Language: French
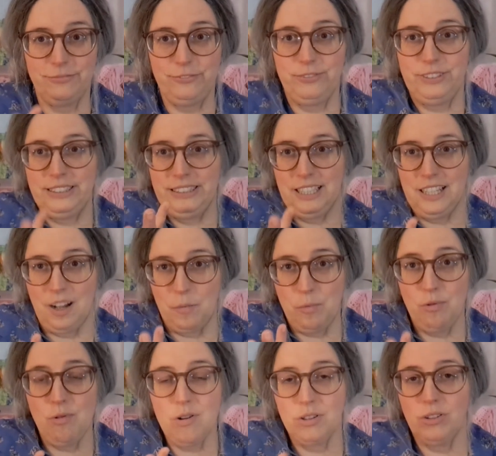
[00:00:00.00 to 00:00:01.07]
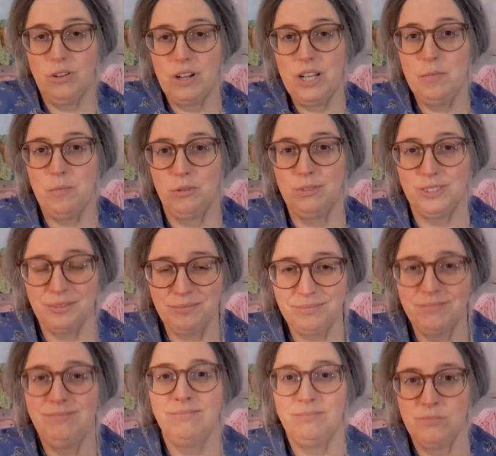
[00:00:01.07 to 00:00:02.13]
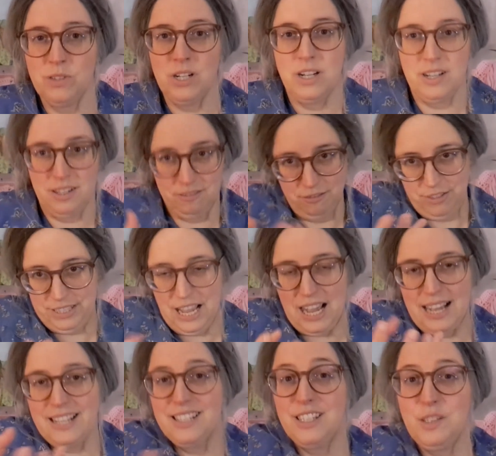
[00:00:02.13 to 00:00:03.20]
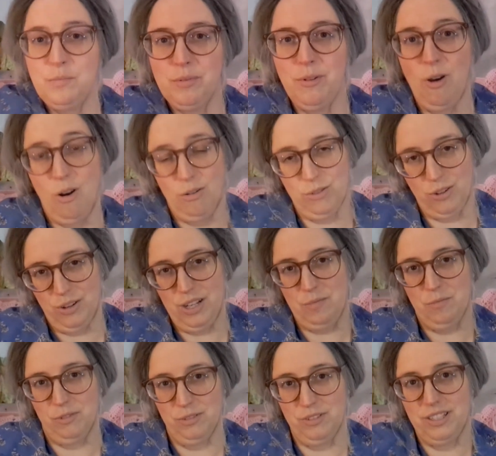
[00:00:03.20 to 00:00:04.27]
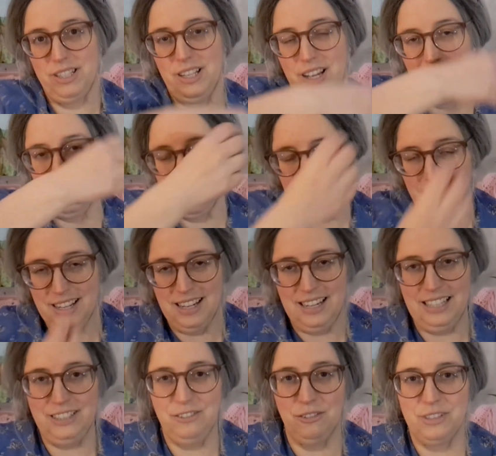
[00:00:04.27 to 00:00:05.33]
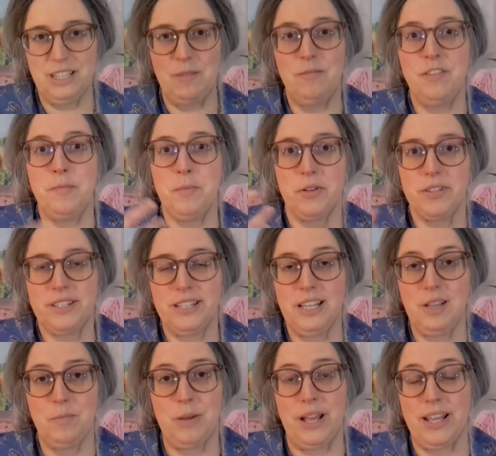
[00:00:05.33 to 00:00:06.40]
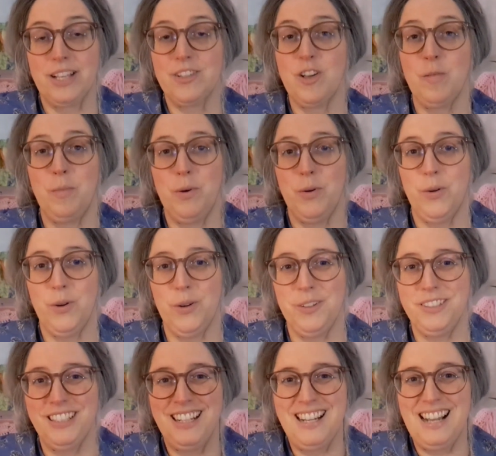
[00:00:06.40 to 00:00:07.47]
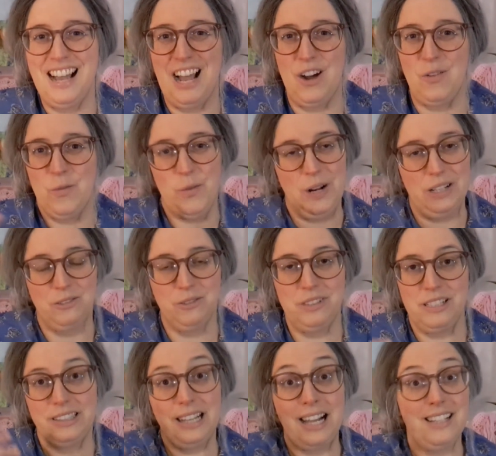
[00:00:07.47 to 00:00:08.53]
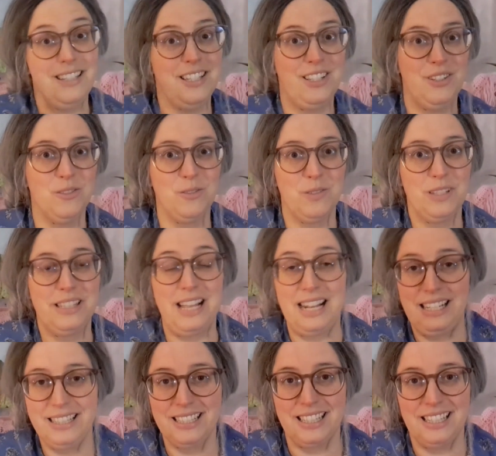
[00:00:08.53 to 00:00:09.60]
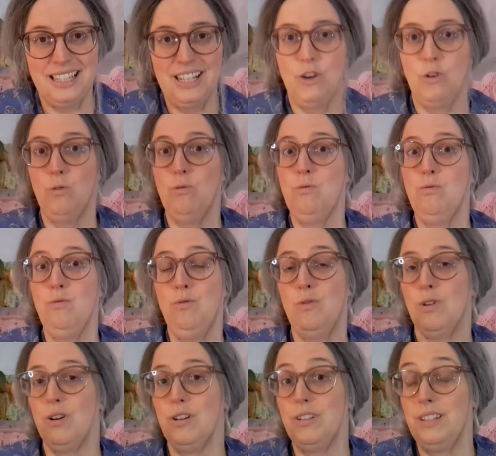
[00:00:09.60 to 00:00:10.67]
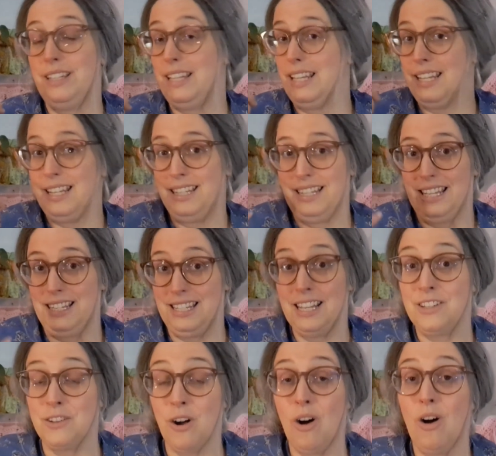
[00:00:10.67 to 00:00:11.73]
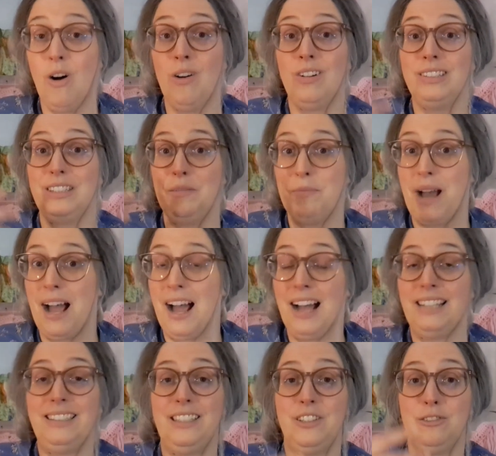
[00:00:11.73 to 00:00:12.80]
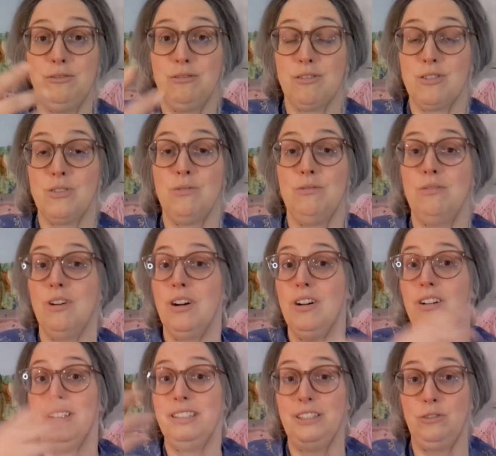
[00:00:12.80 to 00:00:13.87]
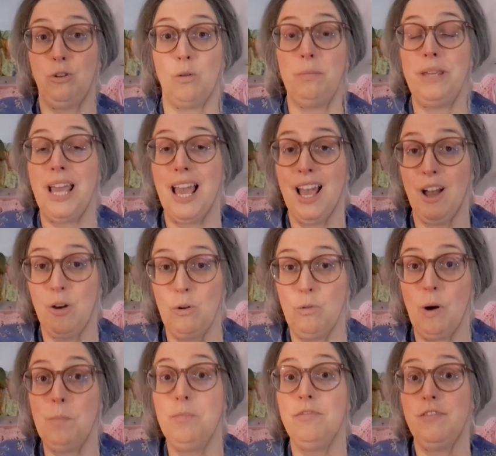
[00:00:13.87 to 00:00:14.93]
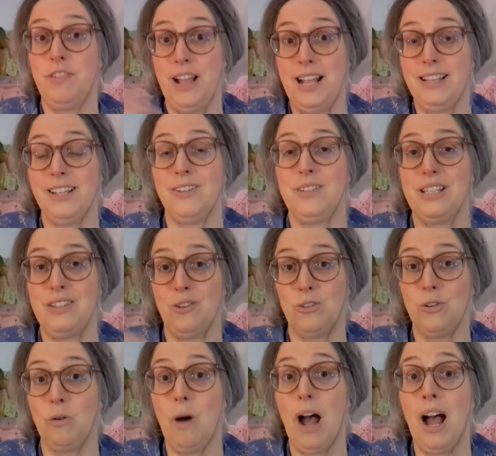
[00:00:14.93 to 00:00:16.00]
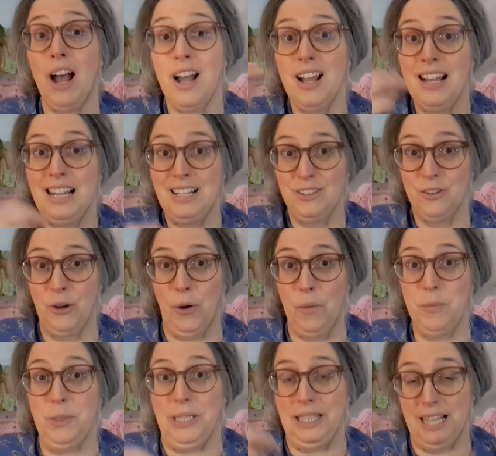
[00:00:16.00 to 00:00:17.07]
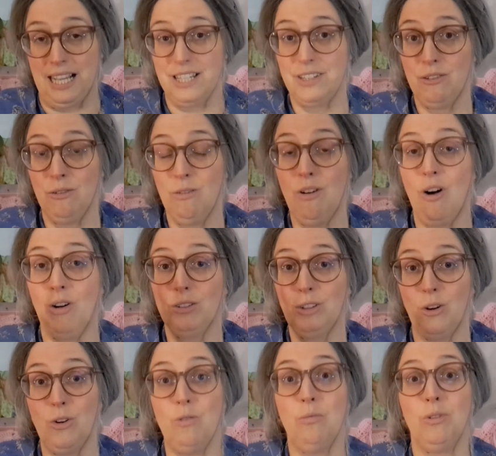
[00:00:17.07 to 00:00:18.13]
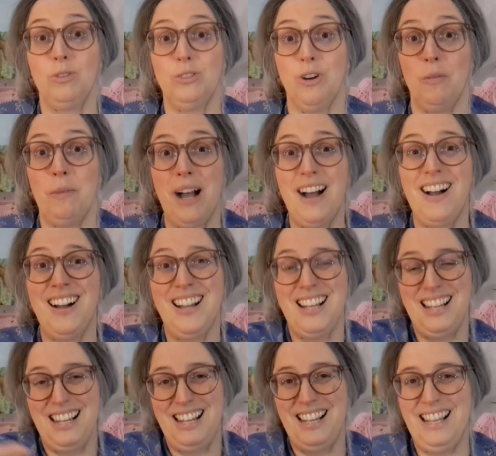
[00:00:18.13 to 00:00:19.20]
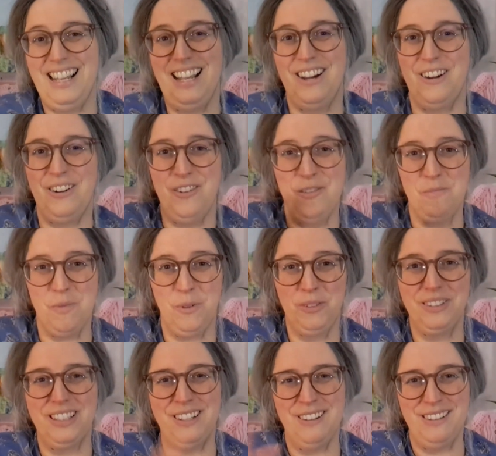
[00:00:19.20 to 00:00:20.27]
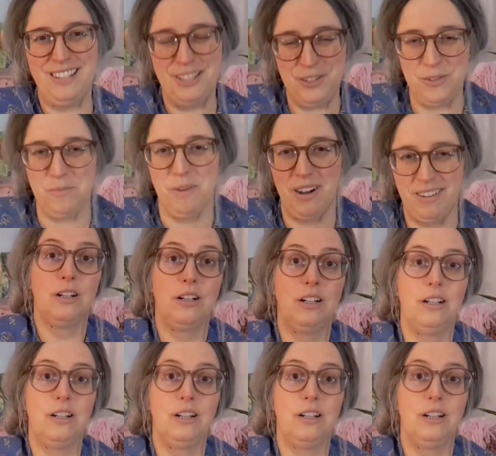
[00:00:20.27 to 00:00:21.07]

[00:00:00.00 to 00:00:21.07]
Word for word: C'est un pont entre les mondes. C'est un récipient entre les mondes. Et donc ça me fait penser, par exemple, euh, à toutes les traditions celtes, où euh, des, étangs, des mares, des sources ou euh, des tourbières, ou quoi, pouvaient être des endroits de communication entre le monde d'en bas et le monde des humains.